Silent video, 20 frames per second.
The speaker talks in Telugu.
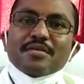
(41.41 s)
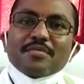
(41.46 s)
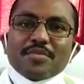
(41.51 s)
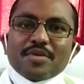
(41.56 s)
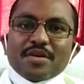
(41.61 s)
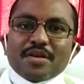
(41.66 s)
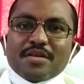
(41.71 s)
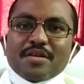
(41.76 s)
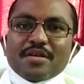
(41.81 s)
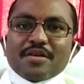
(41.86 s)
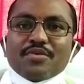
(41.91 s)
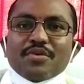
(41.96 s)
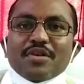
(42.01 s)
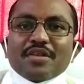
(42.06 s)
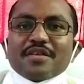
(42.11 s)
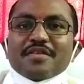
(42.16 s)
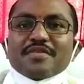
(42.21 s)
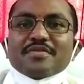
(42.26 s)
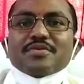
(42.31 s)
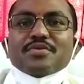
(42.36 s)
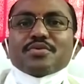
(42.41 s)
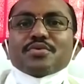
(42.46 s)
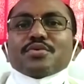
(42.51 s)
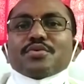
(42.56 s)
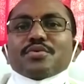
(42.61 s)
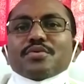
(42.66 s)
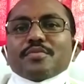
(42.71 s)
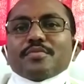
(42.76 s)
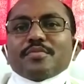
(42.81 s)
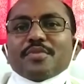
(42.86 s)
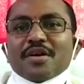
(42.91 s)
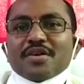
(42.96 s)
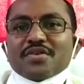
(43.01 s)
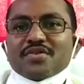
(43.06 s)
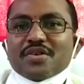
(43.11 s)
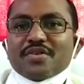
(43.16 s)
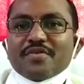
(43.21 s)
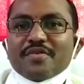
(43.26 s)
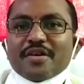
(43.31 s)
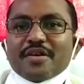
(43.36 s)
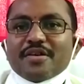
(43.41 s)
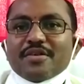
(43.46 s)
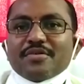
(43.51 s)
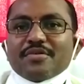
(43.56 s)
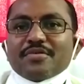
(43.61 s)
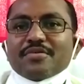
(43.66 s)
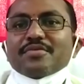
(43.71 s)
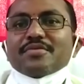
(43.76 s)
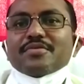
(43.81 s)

మీ అందరికీ కూడా తెలుసు మార్చి ఇరవై రెండు